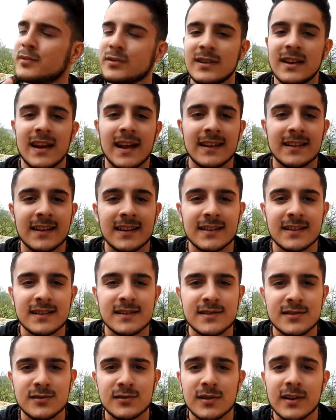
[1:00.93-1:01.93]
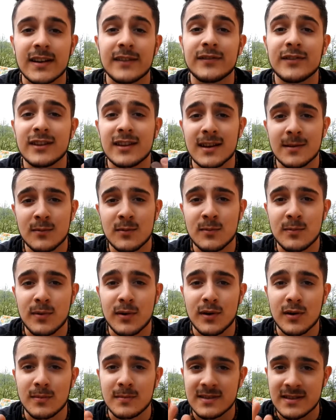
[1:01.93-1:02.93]
più diretta del sole, vedremo un
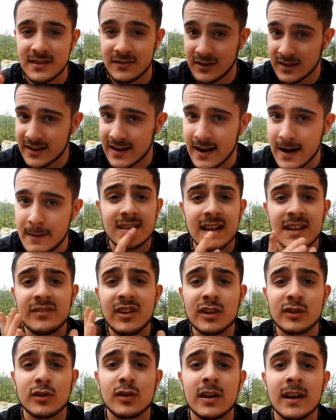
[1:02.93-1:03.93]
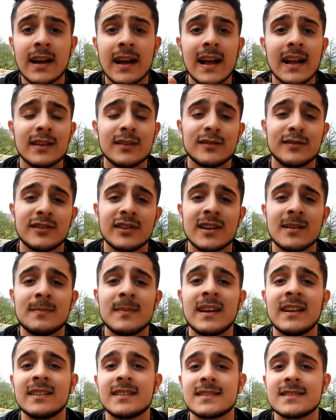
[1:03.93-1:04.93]
po' come si vedrà. Sta arrivando il caldo
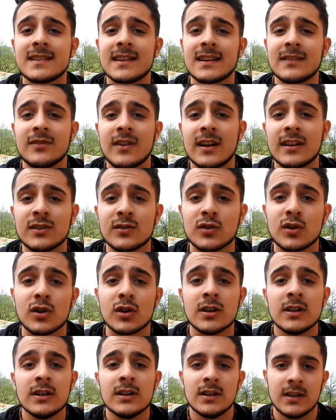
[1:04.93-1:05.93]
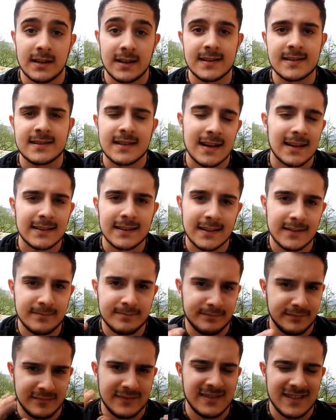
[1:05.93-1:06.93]
finalmente, sta arrivando
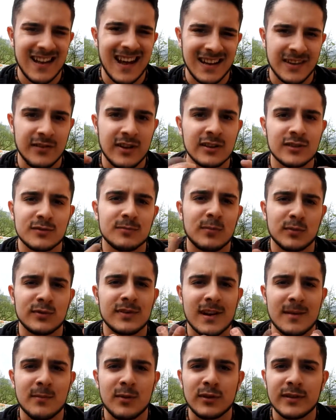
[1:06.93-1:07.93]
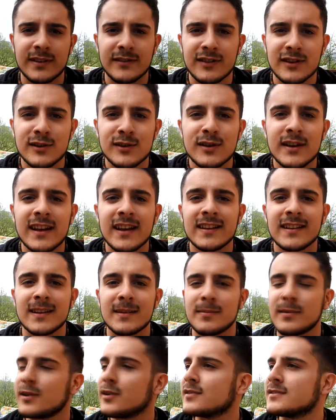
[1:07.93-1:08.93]
l'estate, arrivando tra molte
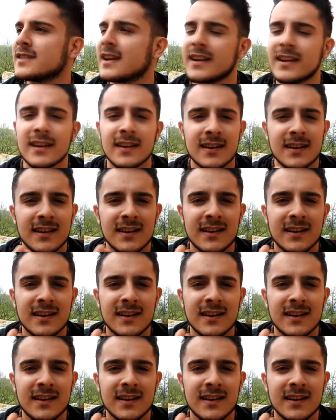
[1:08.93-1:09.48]
virgolette, però sai,